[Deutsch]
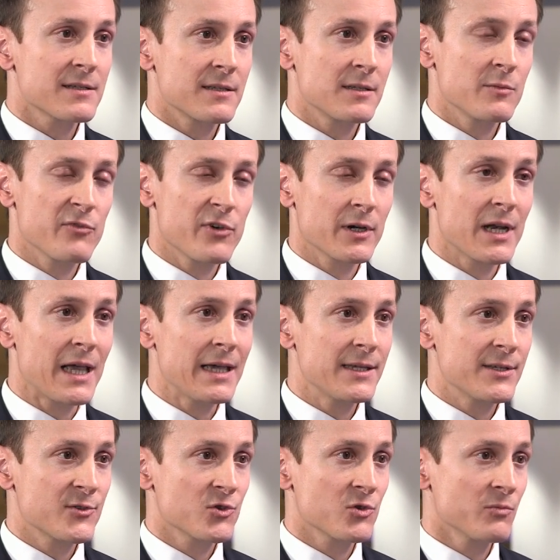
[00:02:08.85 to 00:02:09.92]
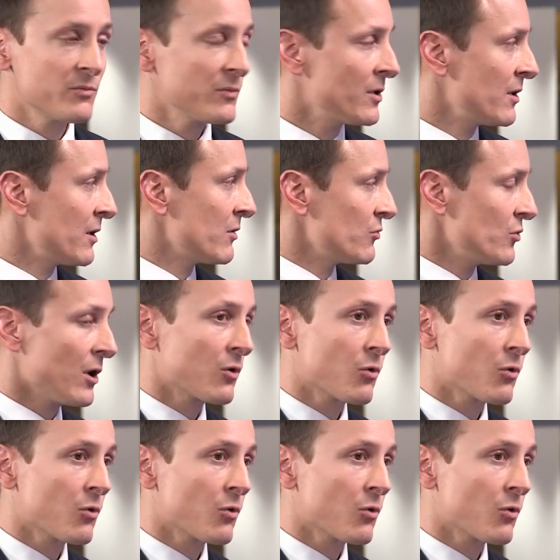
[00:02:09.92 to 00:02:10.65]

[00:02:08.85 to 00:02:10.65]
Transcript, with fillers: sie sich im Vergleich zum ja,